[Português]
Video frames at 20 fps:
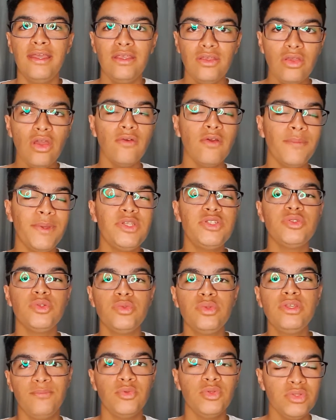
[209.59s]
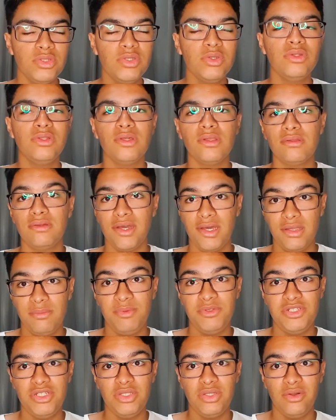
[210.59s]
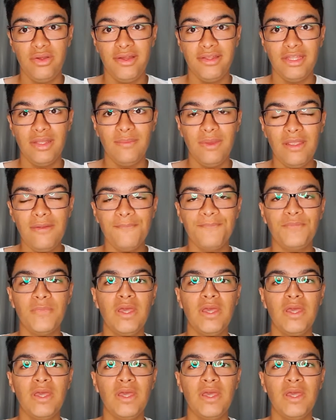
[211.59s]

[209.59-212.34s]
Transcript: E obviamente tudo, tudo que o deus, no caso, pediu em troca também